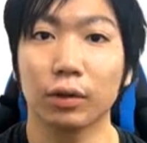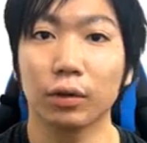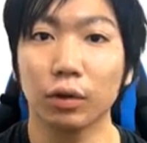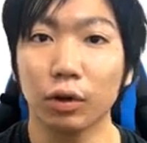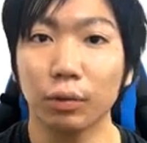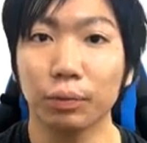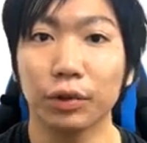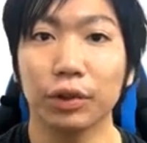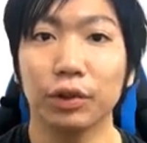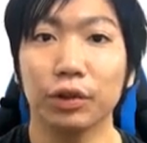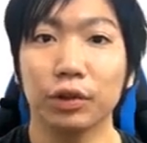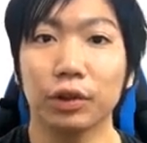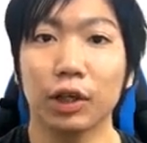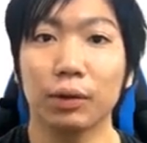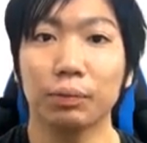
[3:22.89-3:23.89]
この
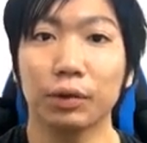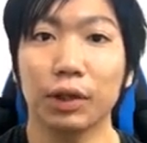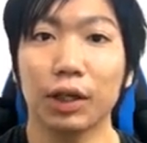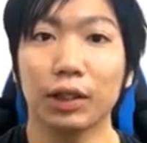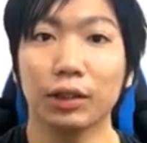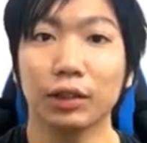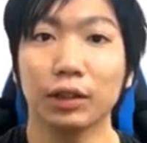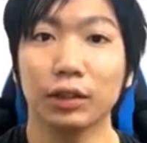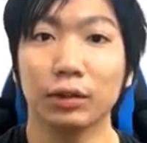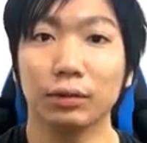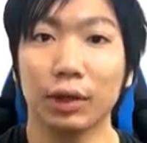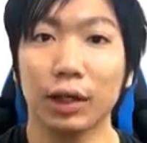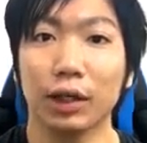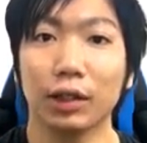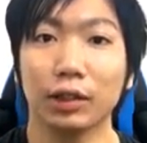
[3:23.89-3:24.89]
VLOOKUP 関数
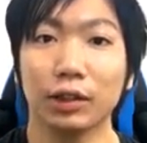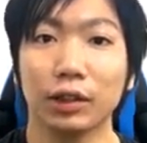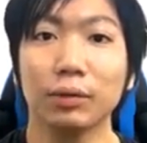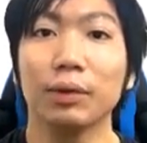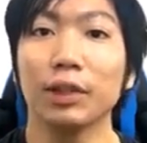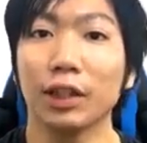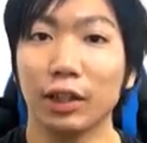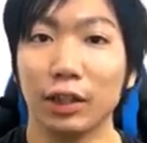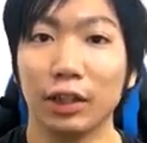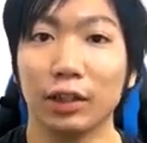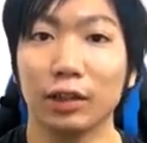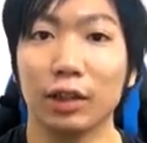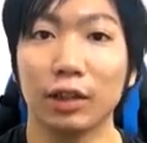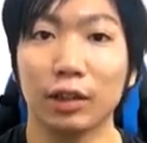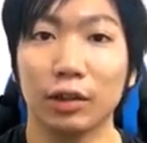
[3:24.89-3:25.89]
はすべて
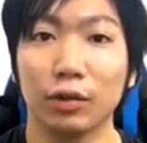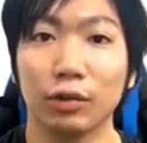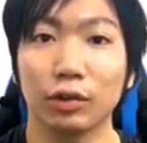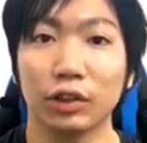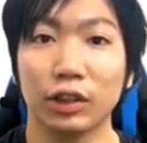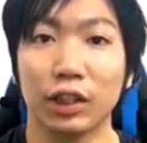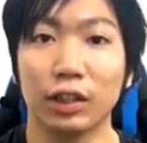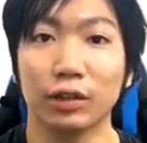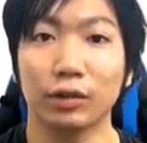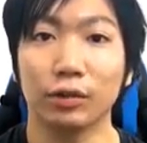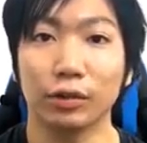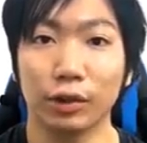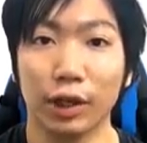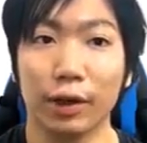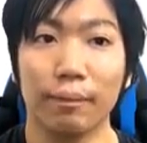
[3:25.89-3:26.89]
に適用してい
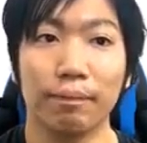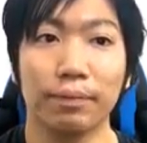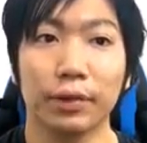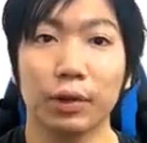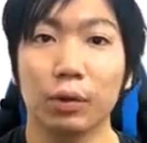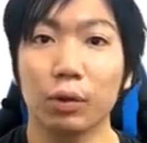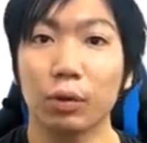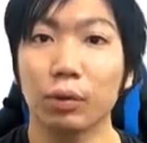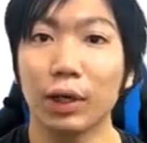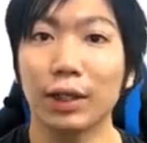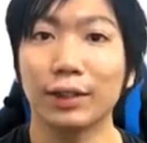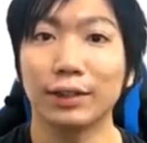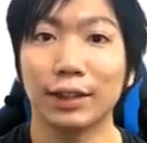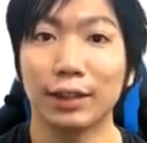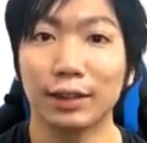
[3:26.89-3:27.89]
くので、ここ
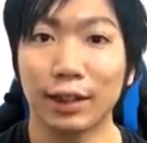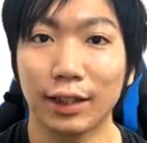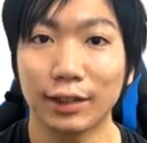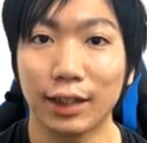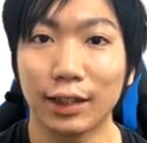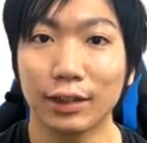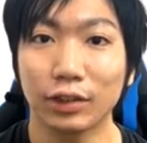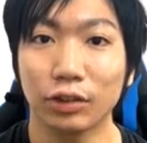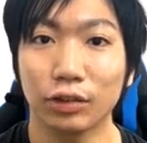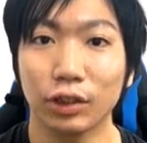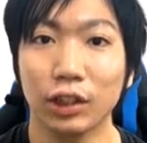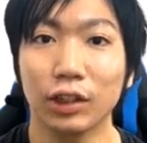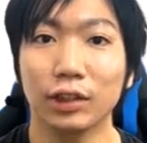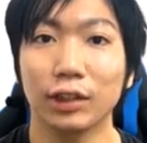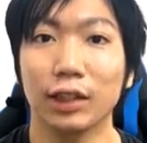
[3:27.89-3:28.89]
は絶対参照
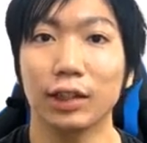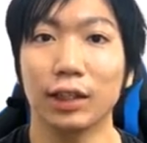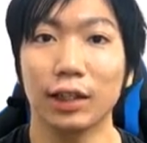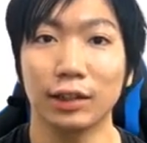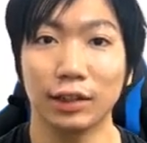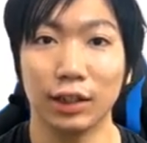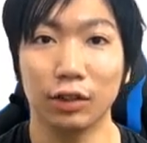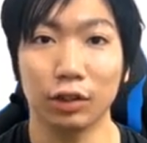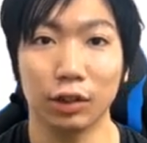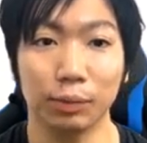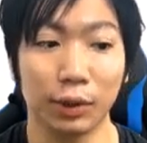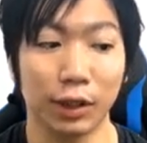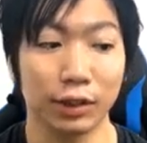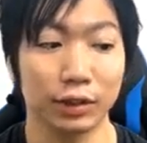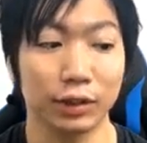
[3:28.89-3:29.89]
に設定してお
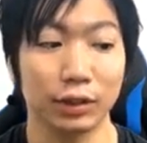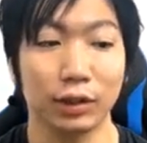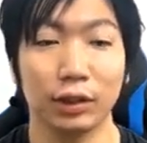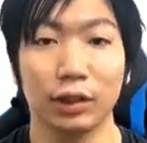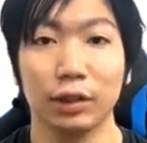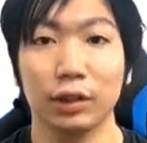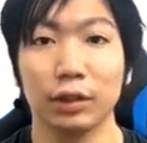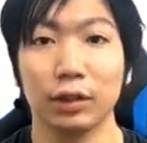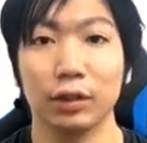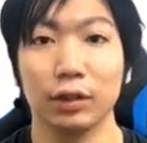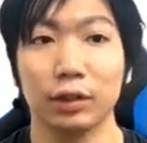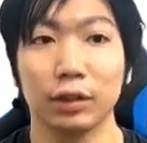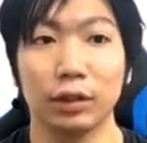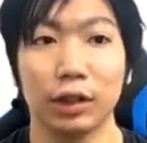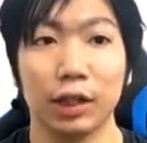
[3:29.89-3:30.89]
きます。
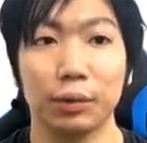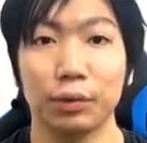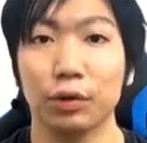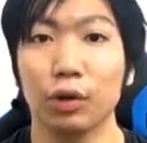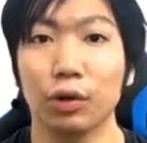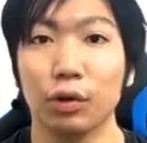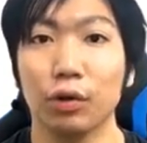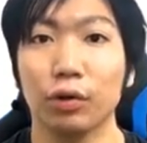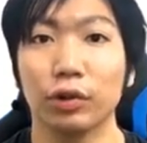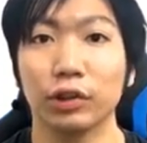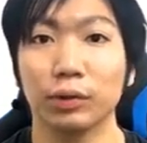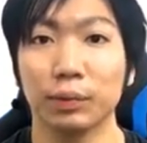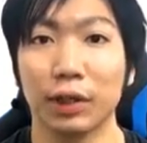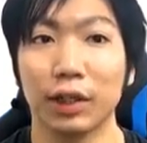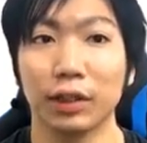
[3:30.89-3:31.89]
F4 を
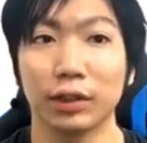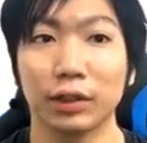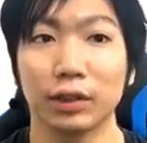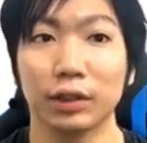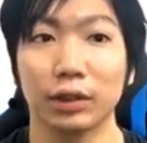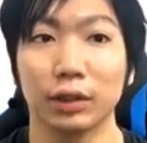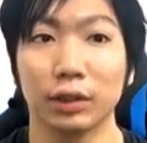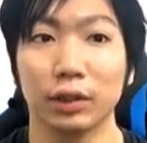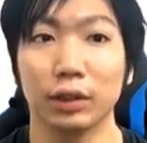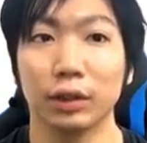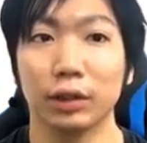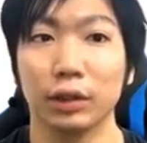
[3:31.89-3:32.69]
押します。